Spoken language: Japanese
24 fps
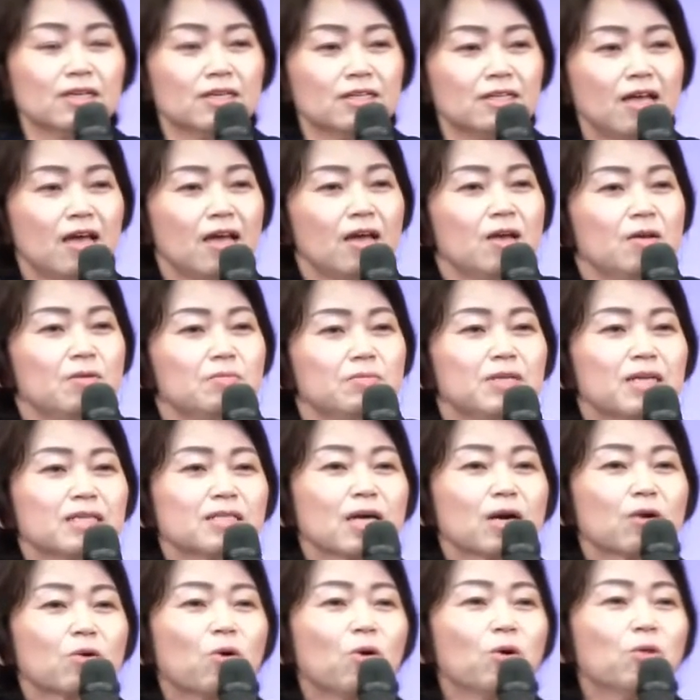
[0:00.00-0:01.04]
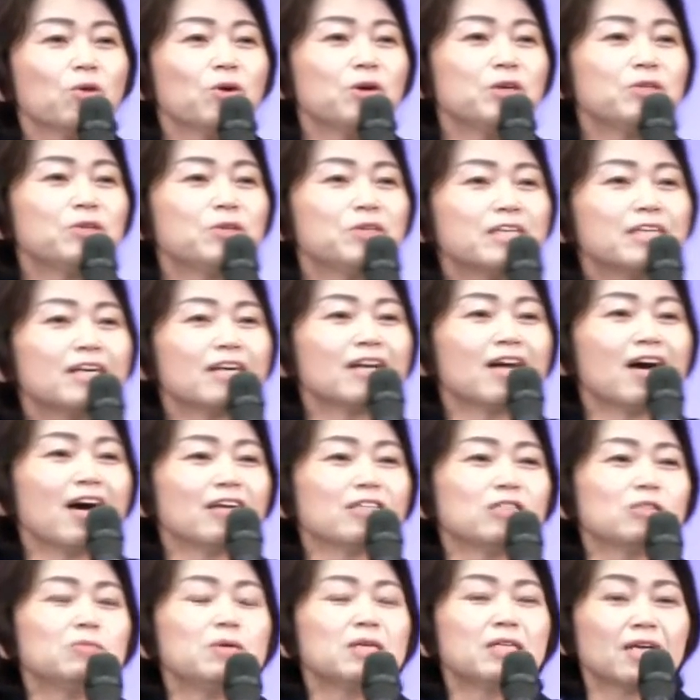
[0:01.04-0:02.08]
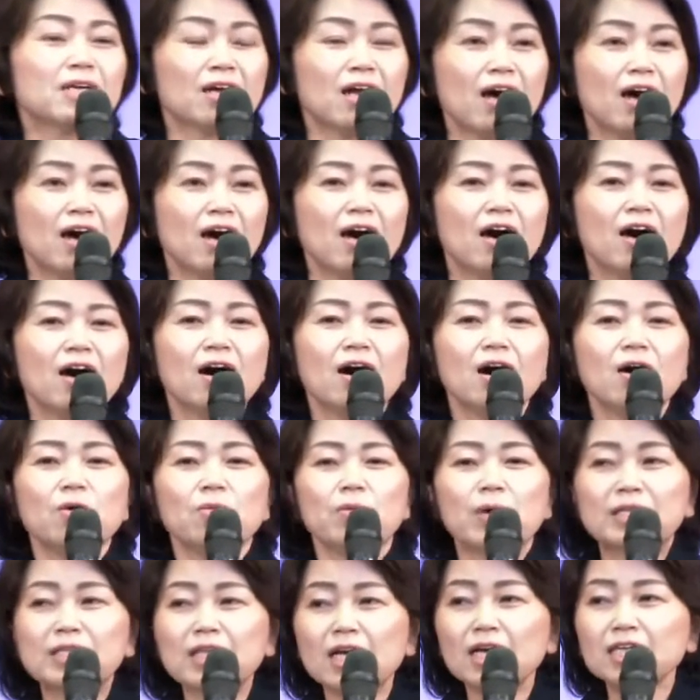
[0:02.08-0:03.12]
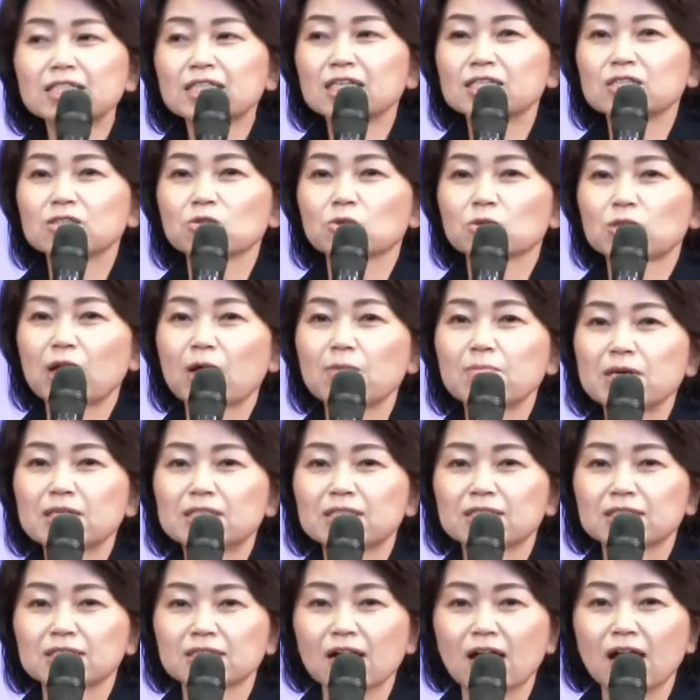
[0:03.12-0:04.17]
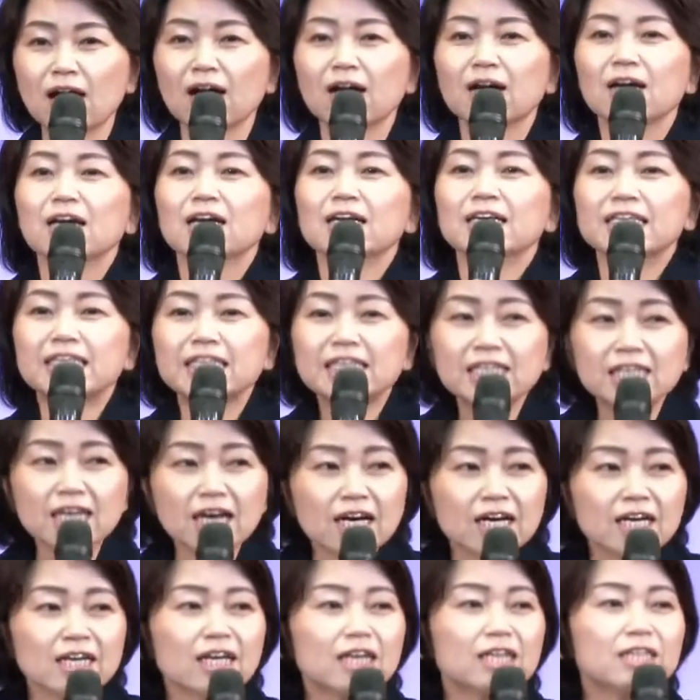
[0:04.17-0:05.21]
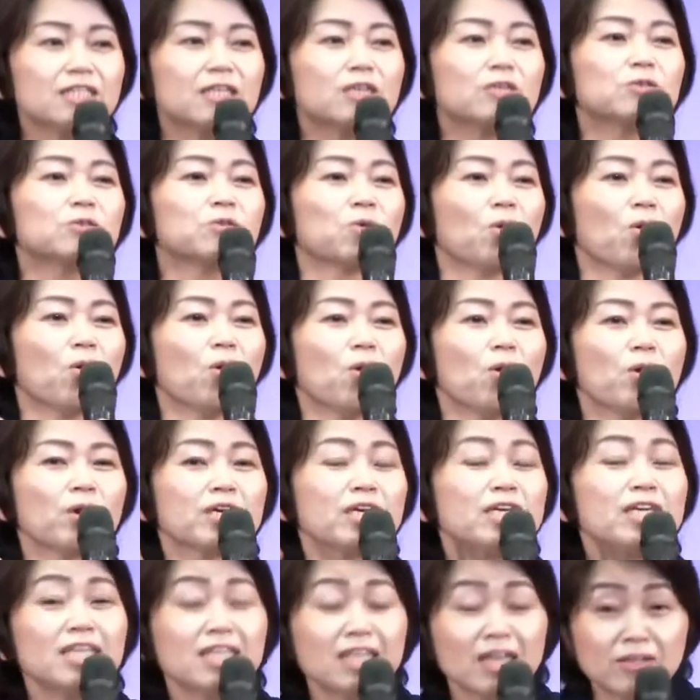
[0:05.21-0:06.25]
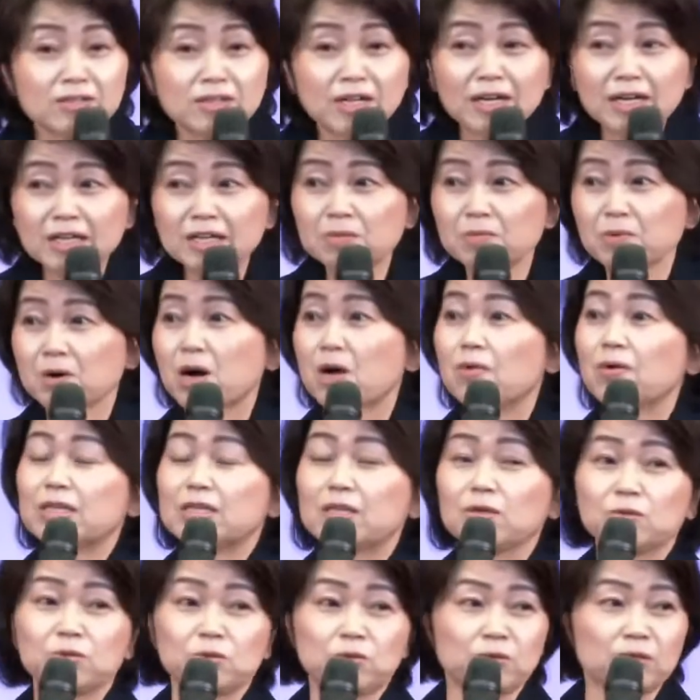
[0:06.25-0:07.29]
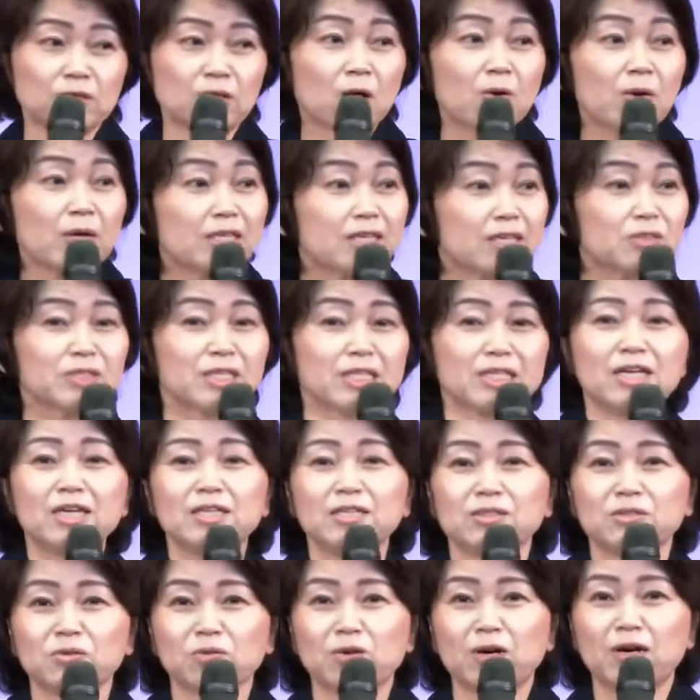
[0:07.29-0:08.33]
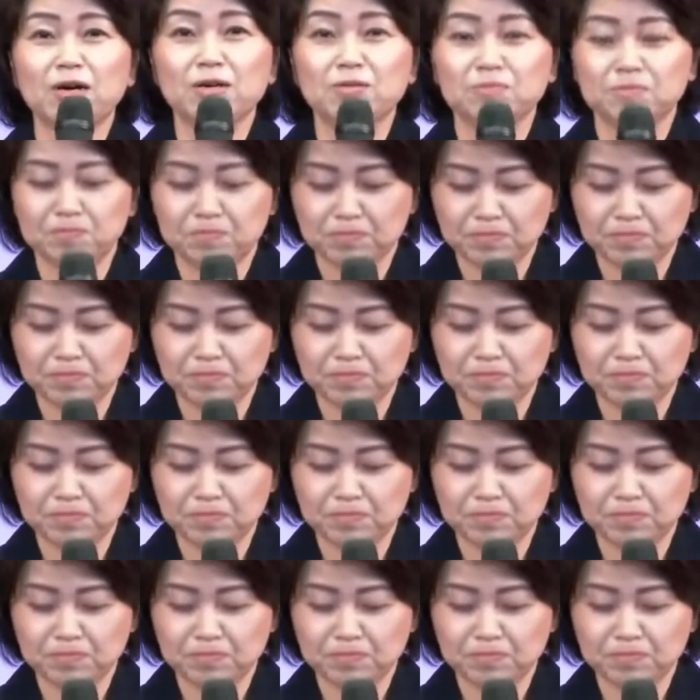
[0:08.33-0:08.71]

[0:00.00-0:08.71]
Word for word: ね、皆さん、この祈りから始めたら、私たちの魂が引き上げられていくの、聞いてるだけでも変わってくる、変わってるんじゃないでしょうか。